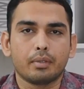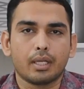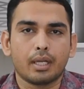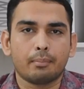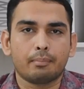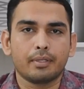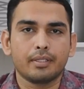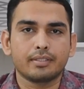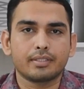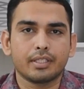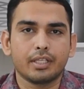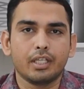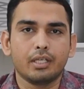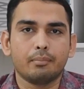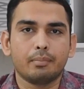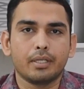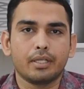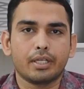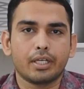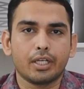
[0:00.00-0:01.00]
अपने शरीर
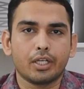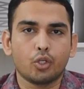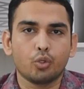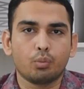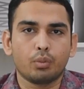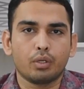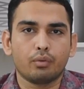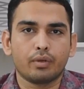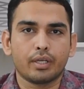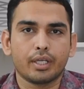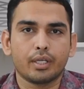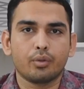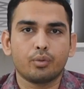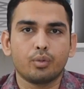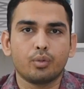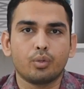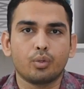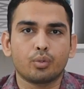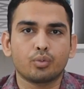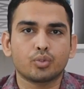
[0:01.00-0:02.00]
पे टैटू बनवाए
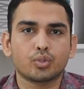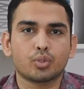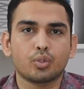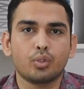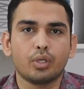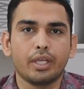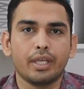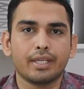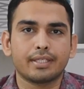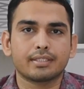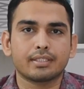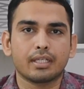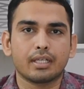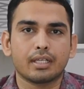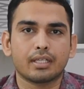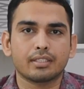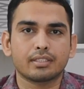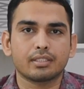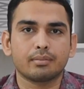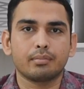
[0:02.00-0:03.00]
हों और उसको एक साल
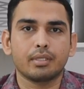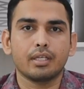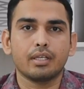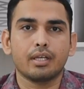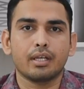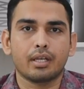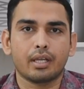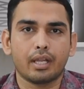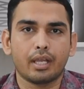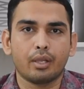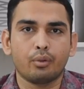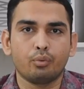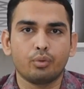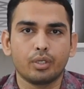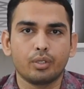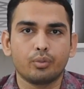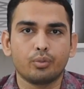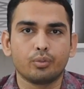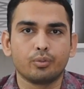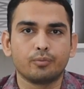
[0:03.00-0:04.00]
का समय न हुआ
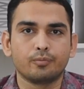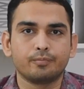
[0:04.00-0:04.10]
हो